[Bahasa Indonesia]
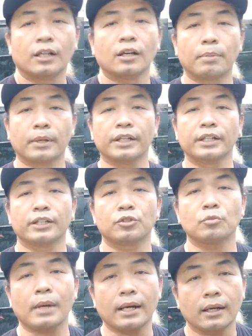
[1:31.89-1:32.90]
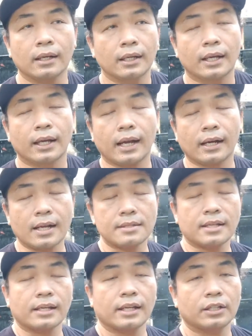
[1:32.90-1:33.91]
begini cuman karena
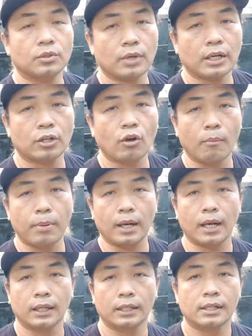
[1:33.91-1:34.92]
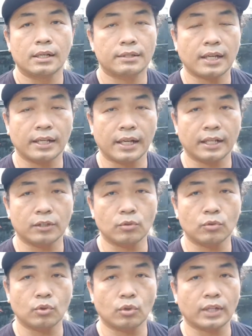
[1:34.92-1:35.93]
saya itu kan double saya itu
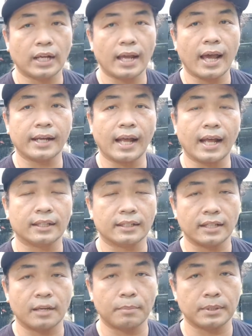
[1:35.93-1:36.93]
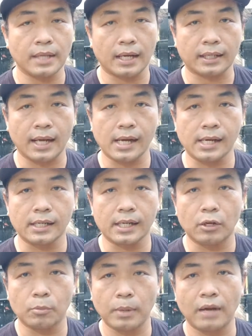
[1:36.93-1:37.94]
untuk daerah atas saya besarkan
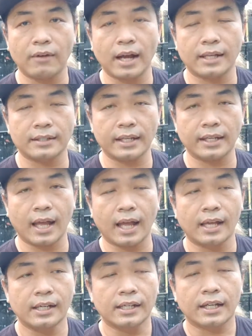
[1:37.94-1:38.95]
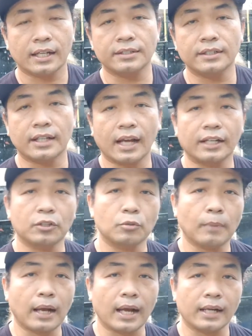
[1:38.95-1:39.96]
kalau bawah saya kecilkan itu
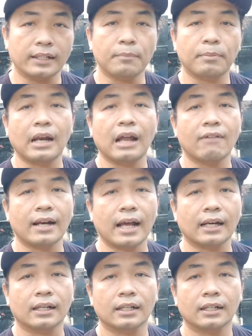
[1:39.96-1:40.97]
makannya berlawanan